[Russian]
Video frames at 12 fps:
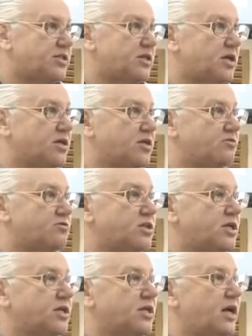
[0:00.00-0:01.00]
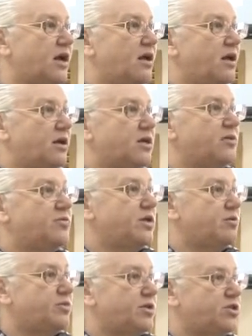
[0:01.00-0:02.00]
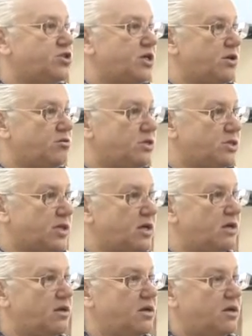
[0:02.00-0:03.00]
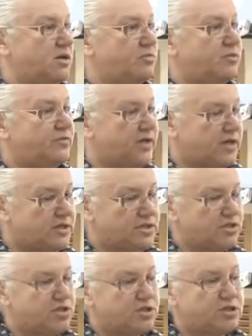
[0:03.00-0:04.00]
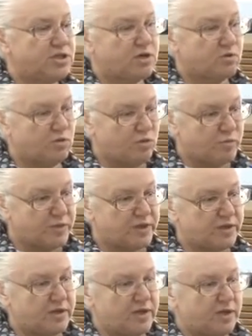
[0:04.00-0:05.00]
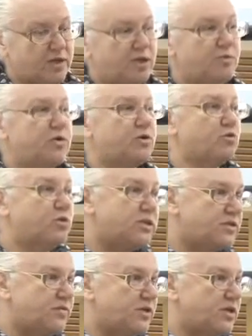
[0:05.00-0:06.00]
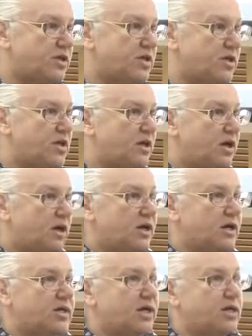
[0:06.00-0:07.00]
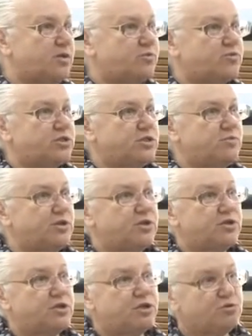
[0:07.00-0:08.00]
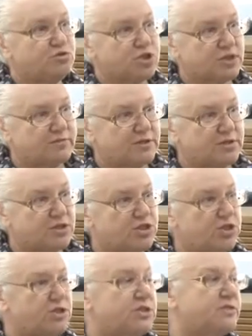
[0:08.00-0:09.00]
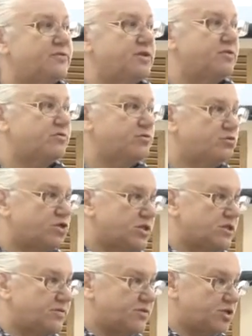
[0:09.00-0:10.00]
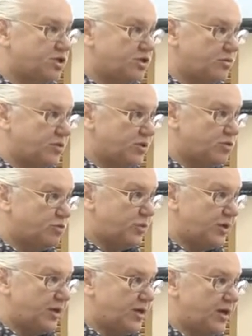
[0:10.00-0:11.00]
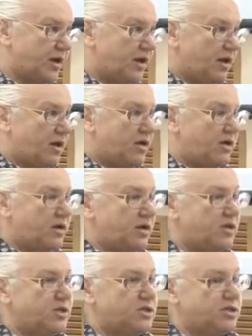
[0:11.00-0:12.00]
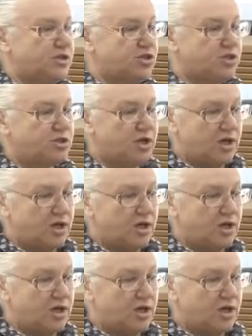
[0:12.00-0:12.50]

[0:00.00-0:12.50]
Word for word: сталкиваюсь, когда ко мне обращаются Бывают, значит, знакомые, либо родственники, когда, допустим, дедушка в отношении своей внучки совершил преступление, и они, значит,